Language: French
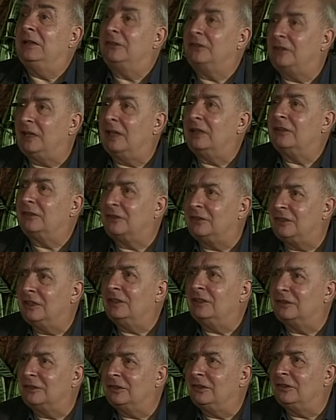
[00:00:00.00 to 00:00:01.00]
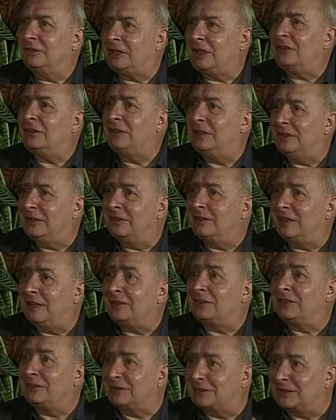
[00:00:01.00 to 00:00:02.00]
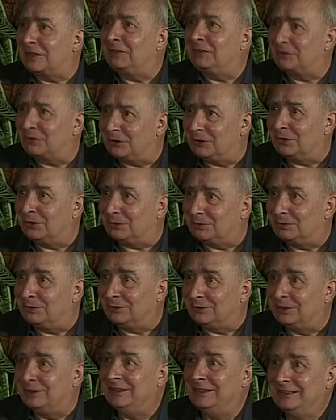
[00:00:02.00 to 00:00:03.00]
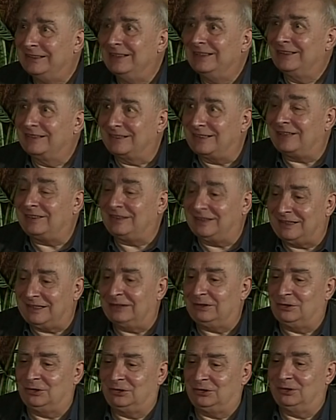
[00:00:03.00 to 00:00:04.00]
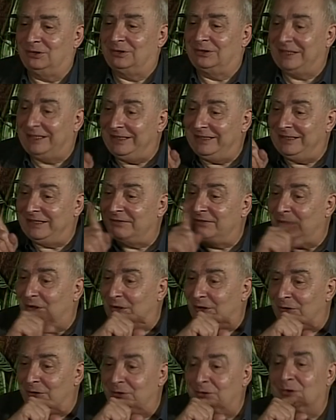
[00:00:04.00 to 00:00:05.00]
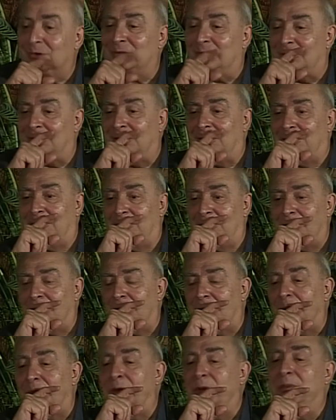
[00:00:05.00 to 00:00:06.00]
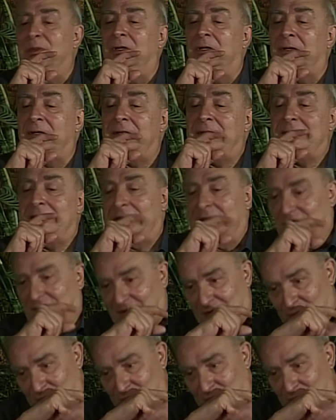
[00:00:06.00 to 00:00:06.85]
Ça, c'est, très fort. Ça, c'est quelque chose. Et il y avait un autre, moment, c'est